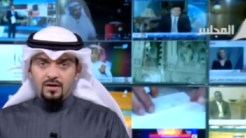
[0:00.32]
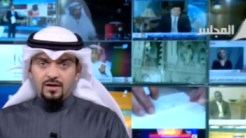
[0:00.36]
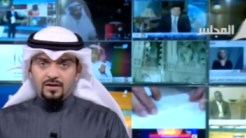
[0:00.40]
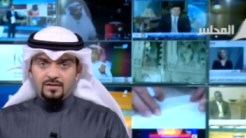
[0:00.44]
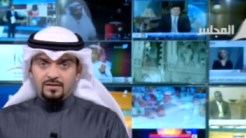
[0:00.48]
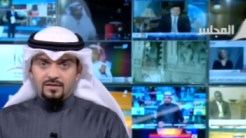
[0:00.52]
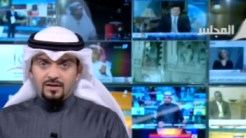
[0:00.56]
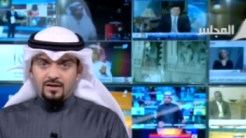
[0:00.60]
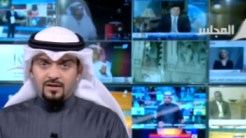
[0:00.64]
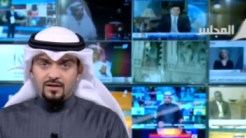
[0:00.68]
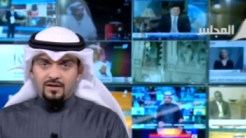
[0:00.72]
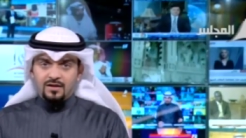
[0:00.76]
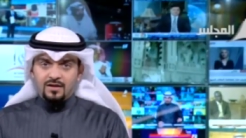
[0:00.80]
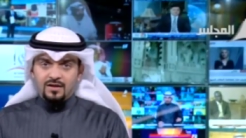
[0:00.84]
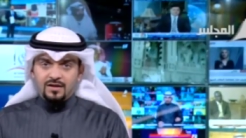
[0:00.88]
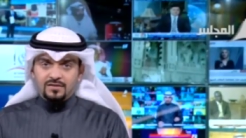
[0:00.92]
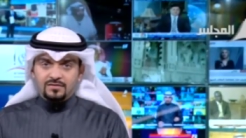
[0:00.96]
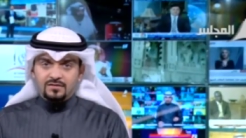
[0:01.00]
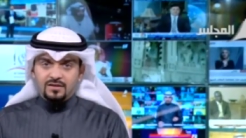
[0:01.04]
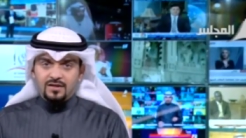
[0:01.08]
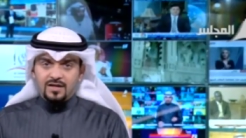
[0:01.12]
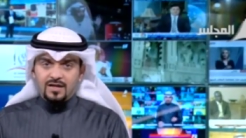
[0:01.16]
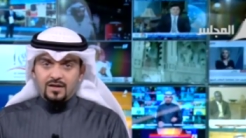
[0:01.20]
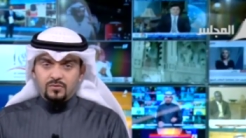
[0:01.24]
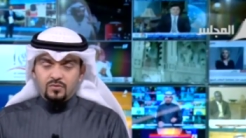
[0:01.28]
أطلق
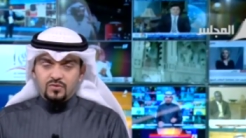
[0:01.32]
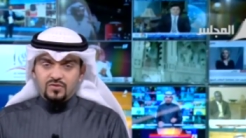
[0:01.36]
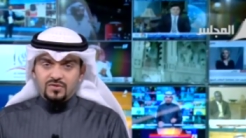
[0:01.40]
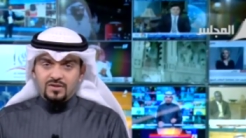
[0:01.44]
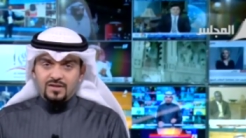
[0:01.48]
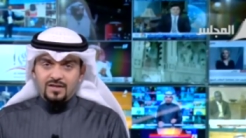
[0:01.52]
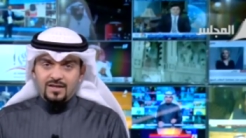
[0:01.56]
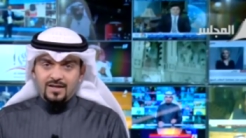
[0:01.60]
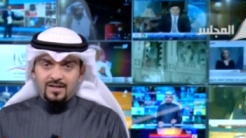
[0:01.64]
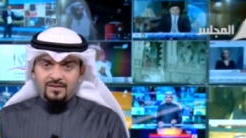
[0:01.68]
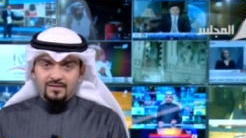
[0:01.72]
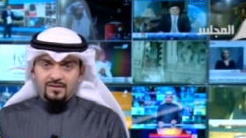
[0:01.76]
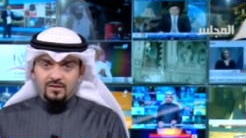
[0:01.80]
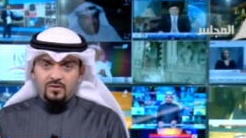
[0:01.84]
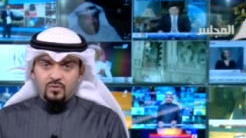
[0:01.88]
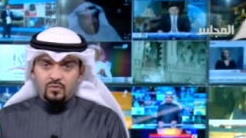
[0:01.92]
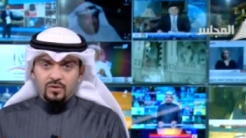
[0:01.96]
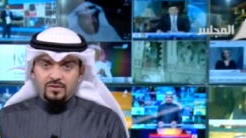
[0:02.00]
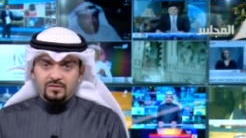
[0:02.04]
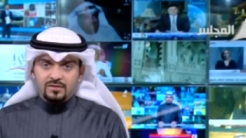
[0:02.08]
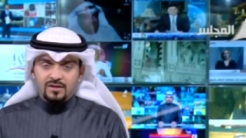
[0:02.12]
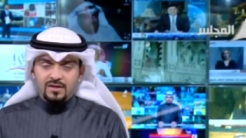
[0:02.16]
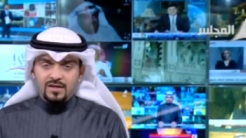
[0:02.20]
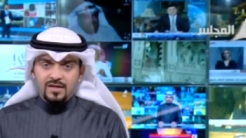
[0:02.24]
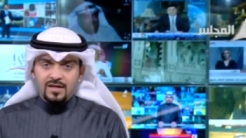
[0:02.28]
اتحاد الصناعات
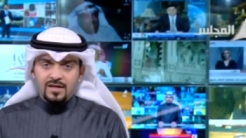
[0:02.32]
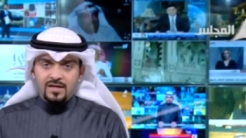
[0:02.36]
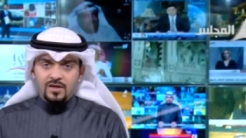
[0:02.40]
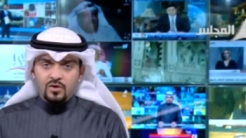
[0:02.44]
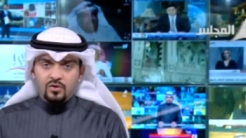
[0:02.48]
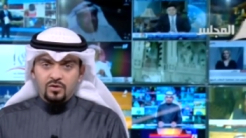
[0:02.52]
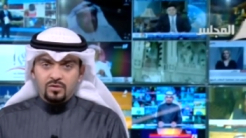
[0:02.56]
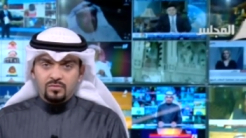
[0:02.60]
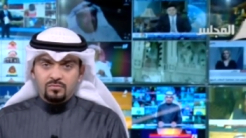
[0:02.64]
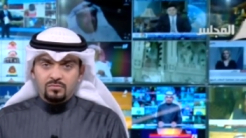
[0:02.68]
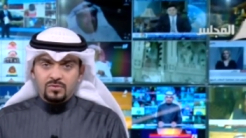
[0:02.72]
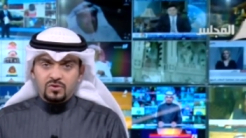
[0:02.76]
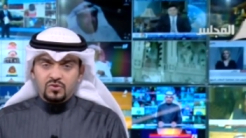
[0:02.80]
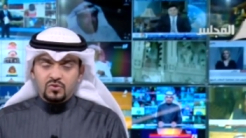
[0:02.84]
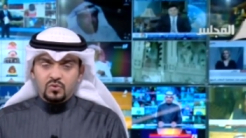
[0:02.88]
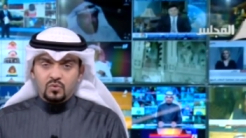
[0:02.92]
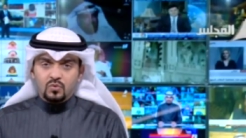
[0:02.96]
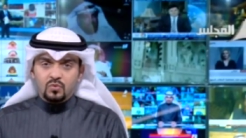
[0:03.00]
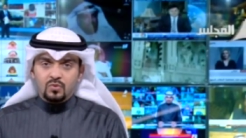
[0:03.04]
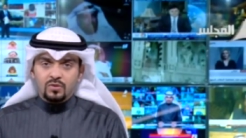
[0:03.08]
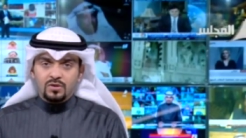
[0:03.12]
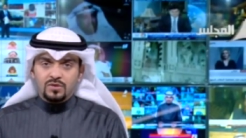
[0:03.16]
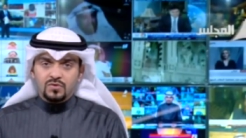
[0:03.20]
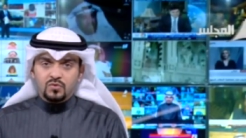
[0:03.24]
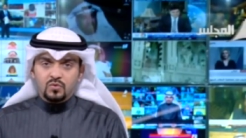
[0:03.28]
الكويتية اليوم
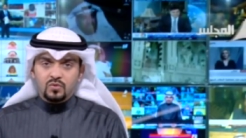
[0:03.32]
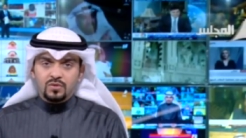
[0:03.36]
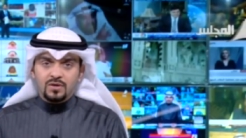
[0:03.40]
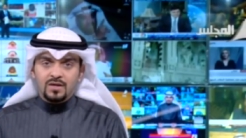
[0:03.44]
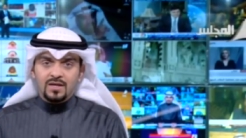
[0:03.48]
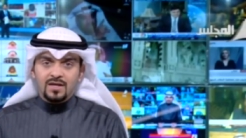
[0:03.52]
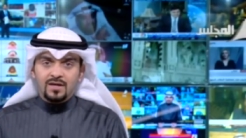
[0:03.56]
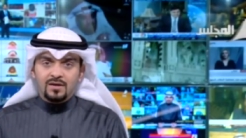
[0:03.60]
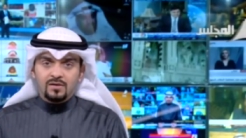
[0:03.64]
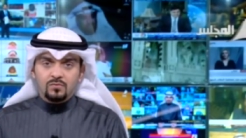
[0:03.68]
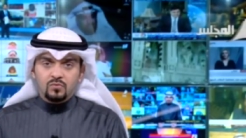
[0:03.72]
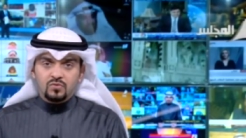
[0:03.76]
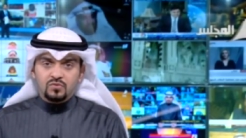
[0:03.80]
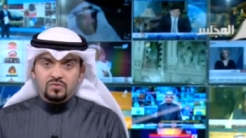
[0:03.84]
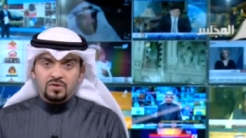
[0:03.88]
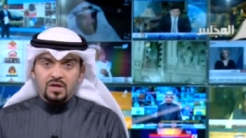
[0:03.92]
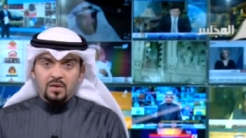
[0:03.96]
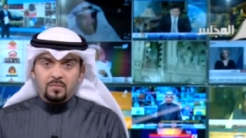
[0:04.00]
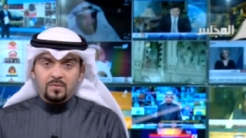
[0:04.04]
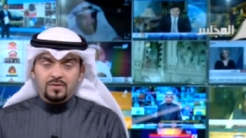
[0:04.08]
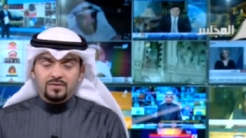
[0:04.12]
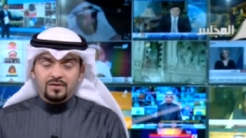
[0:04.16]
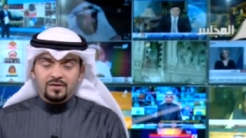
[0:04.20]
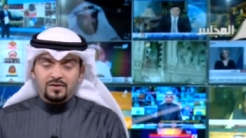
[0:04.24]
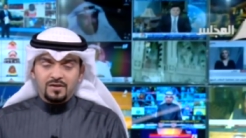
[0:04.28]
مشروع صناع
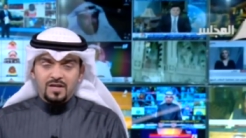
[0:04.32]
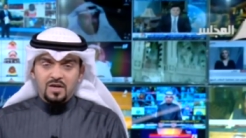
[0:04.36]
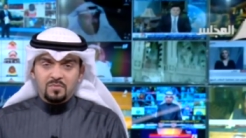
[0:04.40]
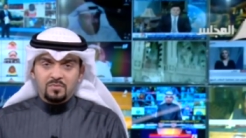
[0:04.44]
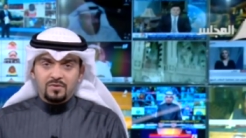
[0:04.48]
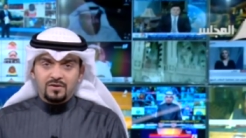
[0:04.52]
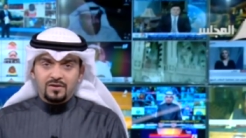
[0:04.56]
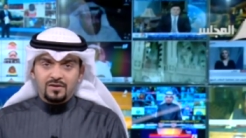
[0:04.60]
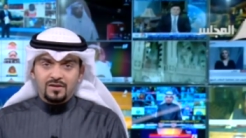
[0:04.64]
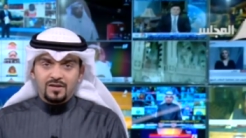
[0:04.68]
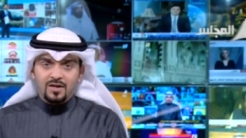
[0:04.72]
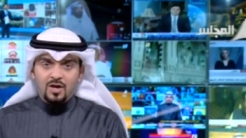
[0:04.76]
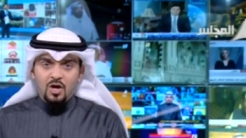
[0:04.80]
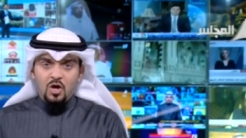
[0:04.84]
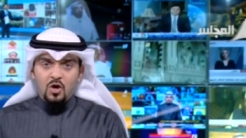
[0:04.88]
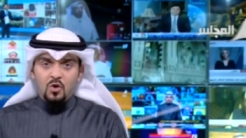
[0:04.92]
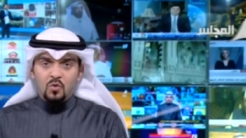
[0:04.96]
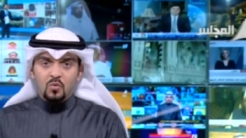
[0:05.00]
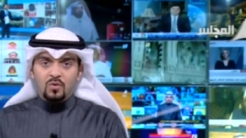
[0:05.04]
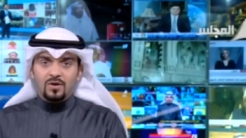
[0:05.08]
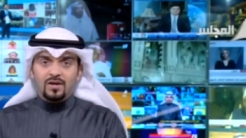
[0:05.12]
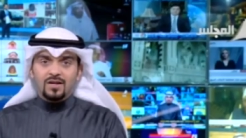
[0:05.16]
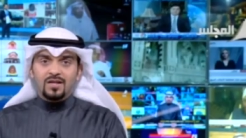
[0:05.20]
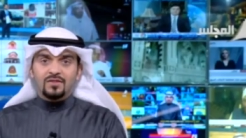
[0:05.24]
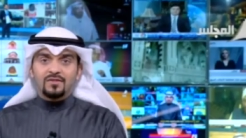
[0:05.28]
المستقبل الرابع
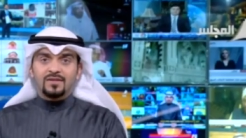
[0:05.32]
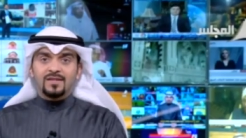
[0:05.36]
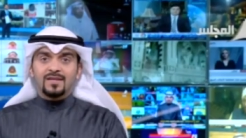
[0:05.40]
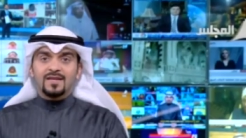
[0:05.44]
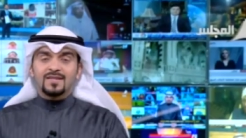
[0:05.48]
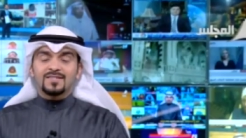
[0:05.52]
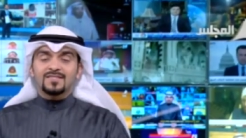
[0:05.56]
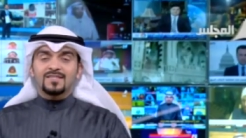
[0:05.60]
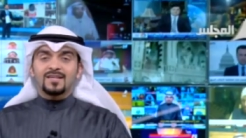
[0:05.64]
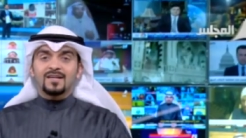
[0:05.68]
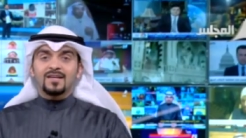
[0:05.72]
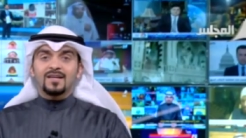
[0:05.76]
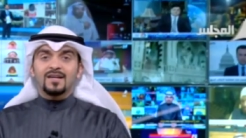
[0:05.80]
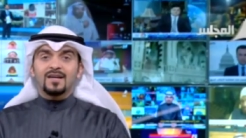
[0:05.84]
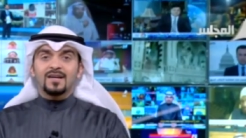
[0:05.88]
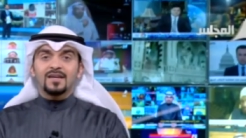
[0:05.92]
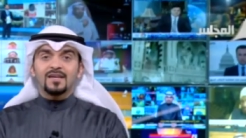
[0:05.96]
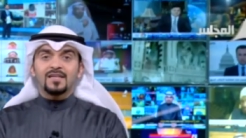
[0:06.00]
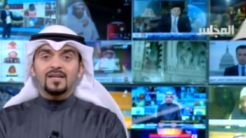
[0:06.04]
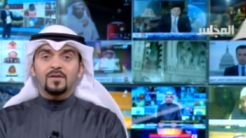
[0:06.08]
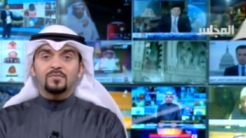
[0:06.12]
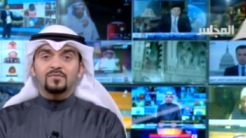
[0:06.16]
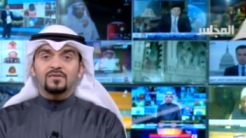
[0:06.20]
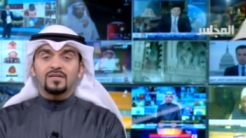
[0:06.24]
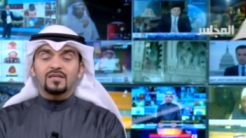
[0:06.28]
والذي يسعى
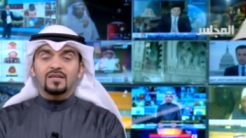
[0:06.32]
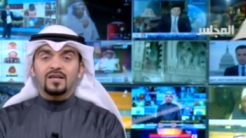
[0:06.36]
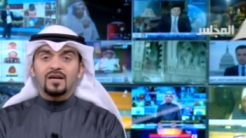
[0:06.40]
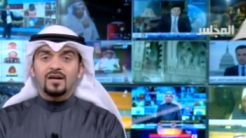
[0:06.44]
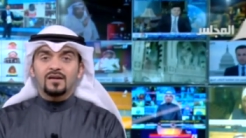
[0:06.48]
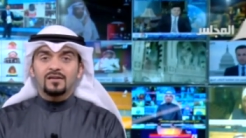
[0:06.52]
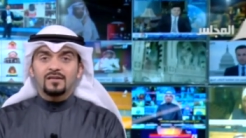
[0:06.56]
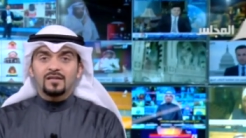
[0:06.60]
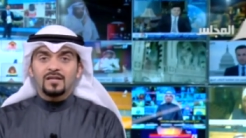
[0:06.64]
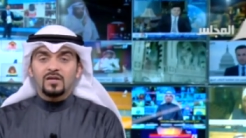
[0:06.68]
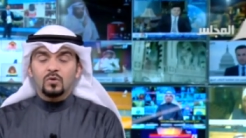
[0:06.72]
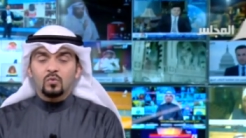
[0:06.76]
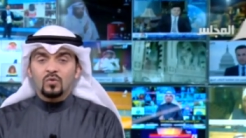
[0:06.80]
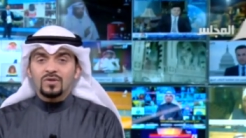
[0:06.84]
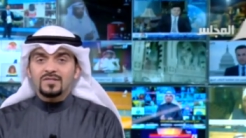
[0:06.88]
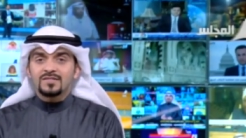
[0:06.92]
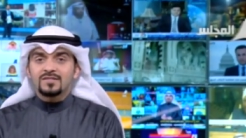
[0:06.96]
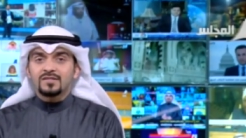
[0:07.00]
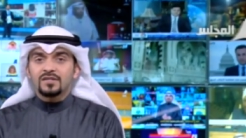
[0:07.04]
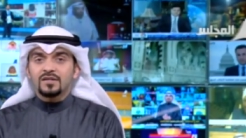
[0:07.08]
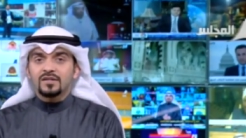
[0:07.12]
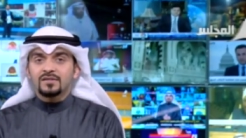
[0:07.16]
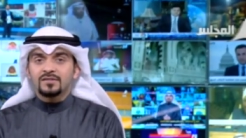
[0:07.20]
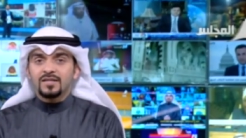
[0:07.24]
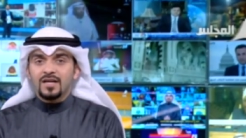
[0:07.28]
إلى ابتكار
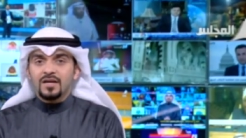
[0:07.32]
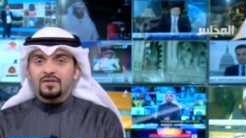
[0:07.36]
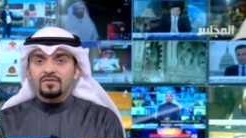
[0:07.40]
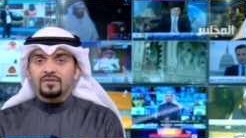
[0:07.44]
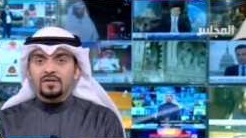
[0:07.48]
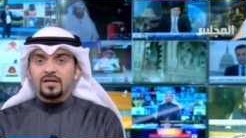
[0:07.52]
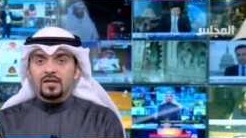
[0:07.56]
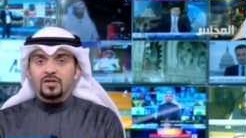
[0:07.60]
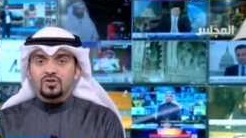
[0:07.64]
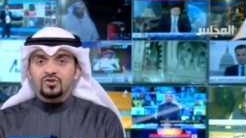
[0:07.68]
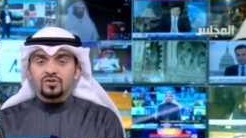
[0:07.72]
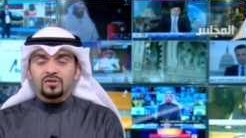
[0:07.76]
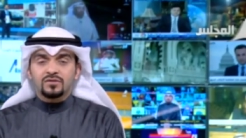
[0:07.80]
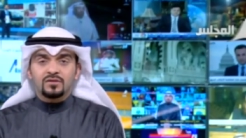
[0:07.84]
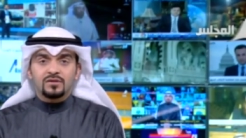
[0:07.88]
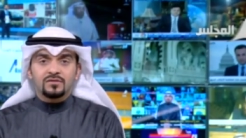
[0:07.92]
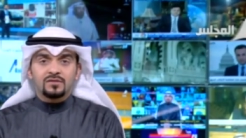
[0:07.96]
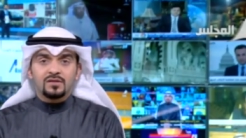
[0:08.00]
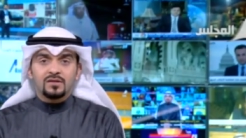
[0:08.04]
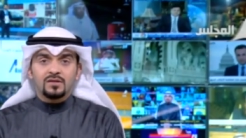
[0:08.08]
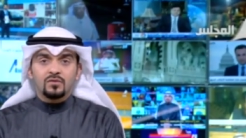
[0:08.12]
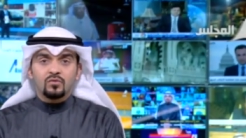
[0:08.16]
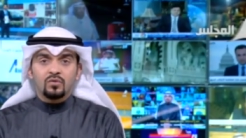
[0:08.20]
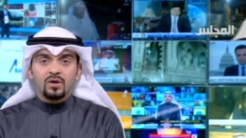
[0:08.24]
واستحداث أنشطة